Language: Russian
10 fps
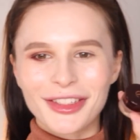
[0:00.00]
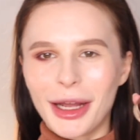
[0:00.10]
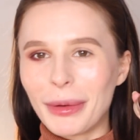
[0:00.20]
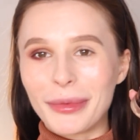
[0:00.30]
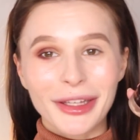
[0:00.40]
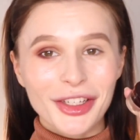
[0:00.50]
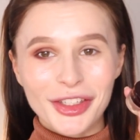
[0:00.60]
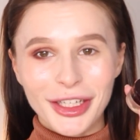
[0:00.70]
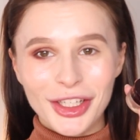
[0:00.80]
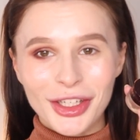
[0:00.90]
самая
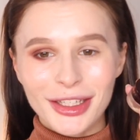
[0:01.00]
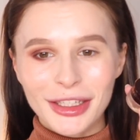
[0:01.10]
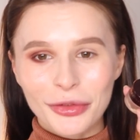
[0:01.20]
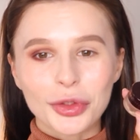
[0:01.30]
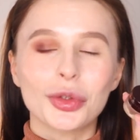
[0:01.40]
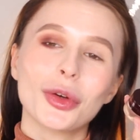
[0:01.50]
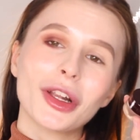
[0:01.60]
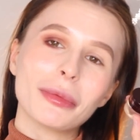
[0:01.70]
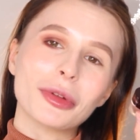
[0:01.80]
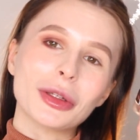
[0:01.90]
магическая часть этого
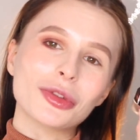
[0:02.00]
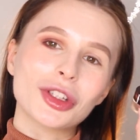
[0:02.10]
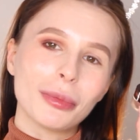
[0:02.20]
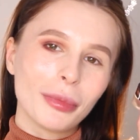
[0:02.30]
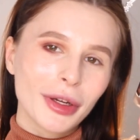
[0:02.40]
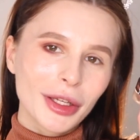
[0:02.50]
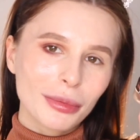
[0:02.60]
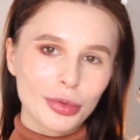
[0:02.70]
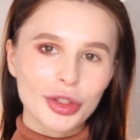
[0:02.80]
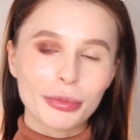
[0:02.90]
туториала, потому что мы
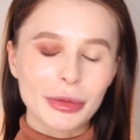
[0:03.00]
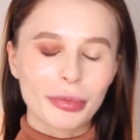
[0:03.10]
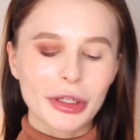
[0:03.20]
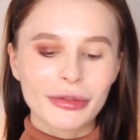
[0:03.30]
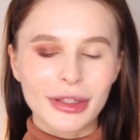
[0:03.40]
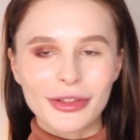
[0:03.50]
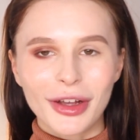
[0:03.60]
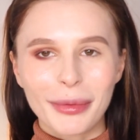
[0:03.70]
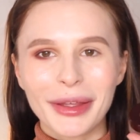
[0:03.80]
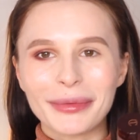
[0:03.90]
будем использовать с
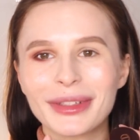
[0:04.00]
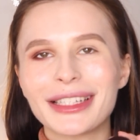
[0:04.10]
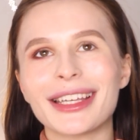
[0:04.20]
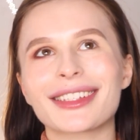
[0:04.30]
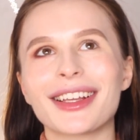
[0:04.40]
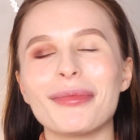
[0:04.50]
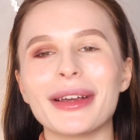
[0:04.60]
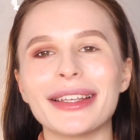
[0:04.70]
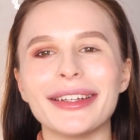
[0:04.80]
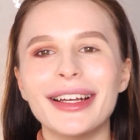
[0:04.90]
вами те
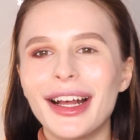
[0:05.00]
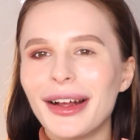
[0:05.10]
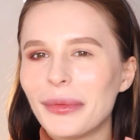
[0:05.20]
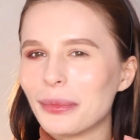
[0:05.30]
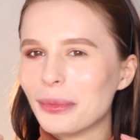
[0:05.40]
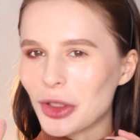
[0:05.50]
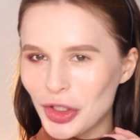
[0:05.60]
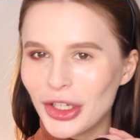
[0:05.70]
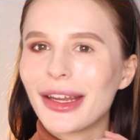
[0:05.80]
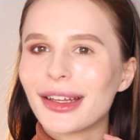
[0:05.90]
самые
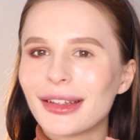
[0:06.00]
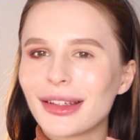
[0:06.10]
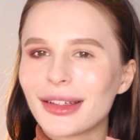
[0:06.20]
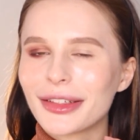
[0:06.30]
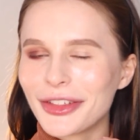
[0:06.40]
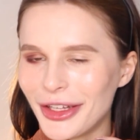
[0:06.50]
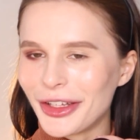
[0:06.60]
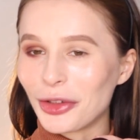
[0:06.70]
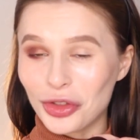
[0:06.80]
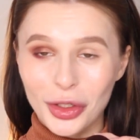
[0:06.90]
желейные тени от